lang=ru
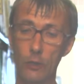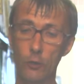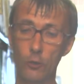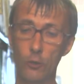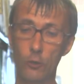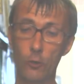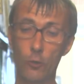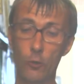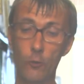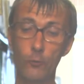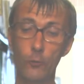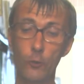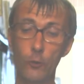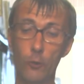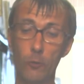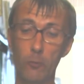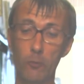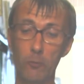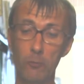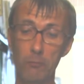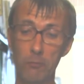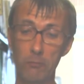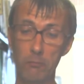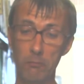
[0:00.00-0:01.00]
то в
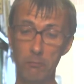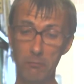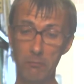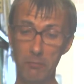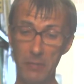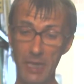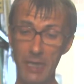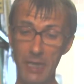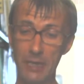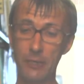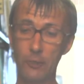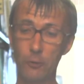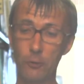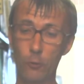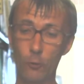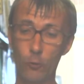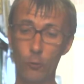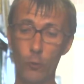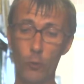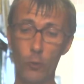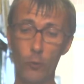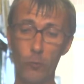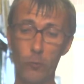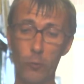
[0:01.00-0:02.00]
нем меди
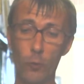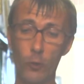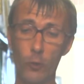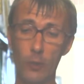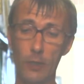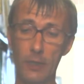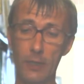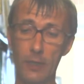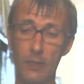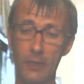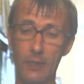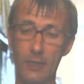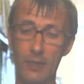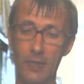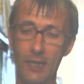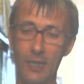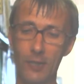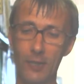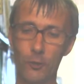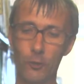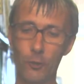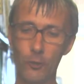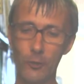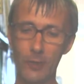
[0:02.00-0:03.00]
тугой более,
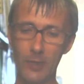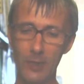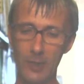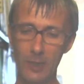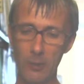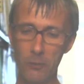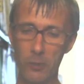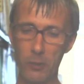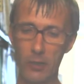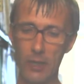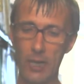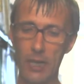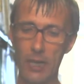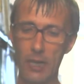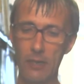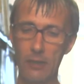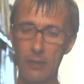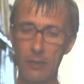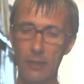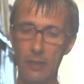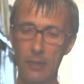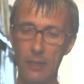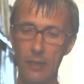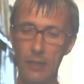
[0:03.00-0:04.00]
то серебра.
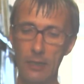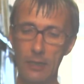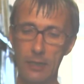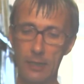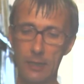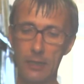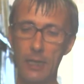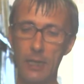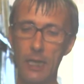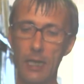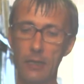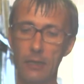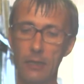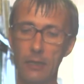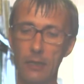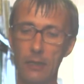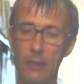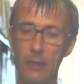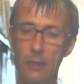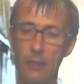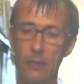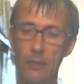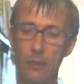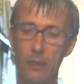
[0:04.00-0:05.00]

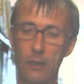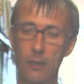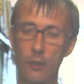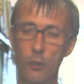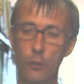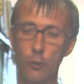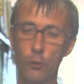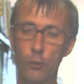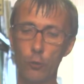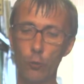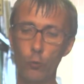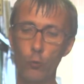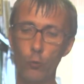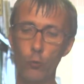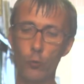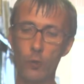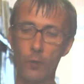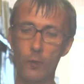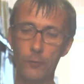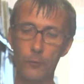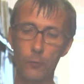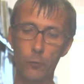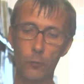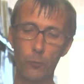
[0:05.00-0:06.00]
Странно, что
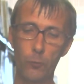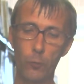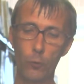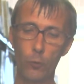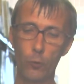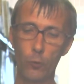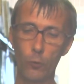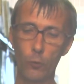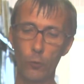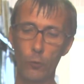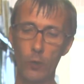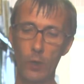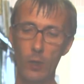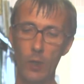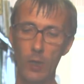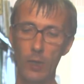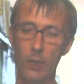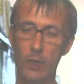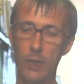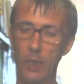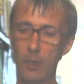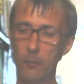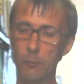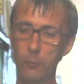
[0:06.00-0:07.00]
ухо в ту пору,
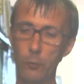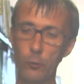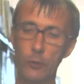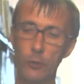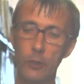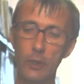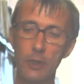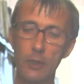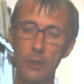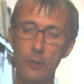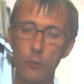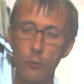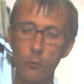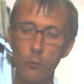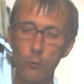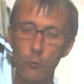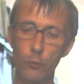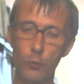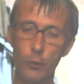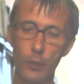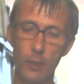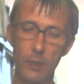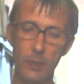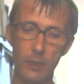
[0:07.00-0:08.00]
как будто не
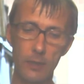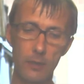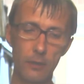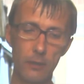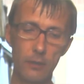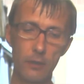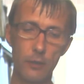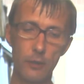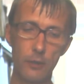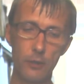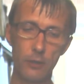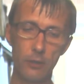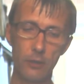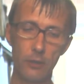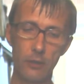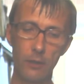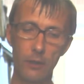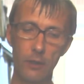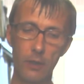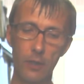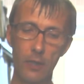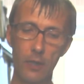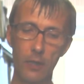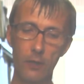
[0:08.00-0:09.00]
слушая, слышит.
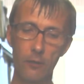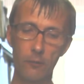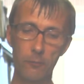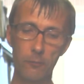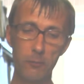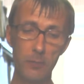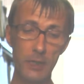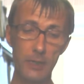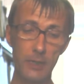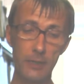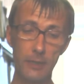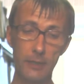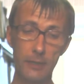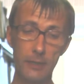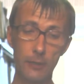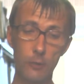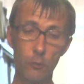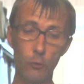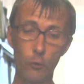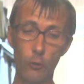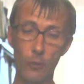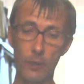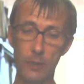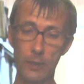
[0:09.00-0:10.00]
В мыслях
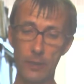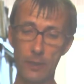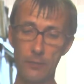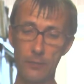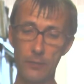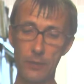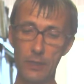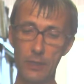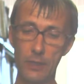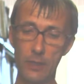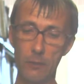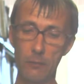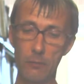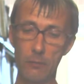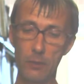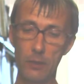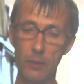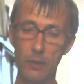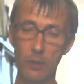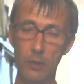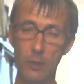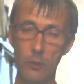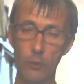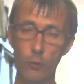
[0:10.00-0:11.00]
иное совсем,
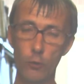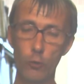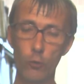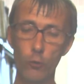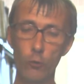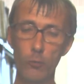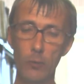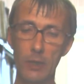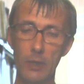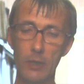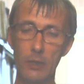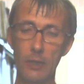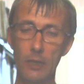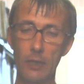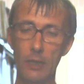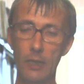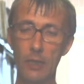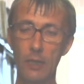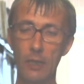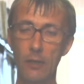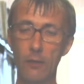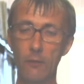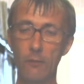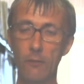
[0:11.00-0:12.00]
думы,
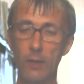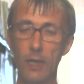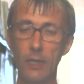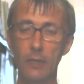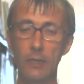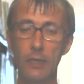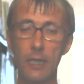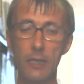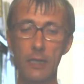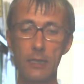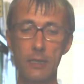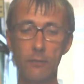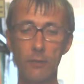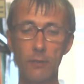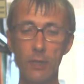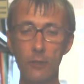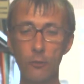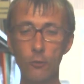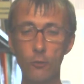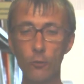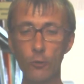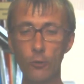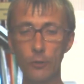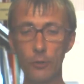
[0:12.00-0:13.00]
волна за
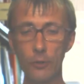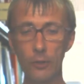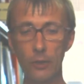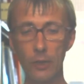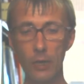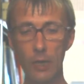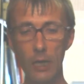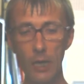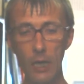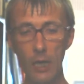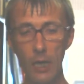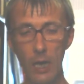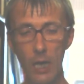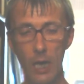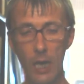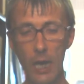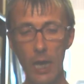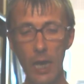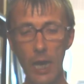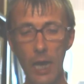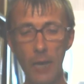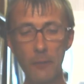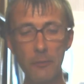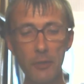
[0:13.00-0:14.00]
волной —
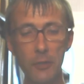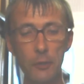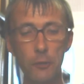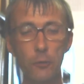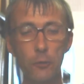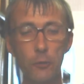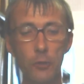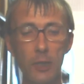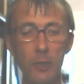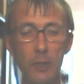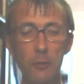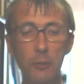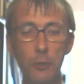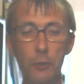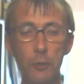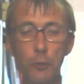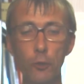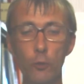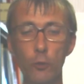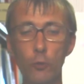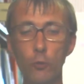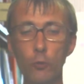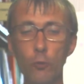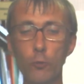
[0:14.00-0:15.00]
а между тем
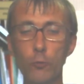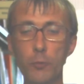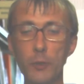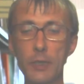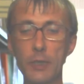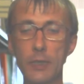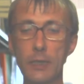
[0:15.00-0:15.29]
еще глубже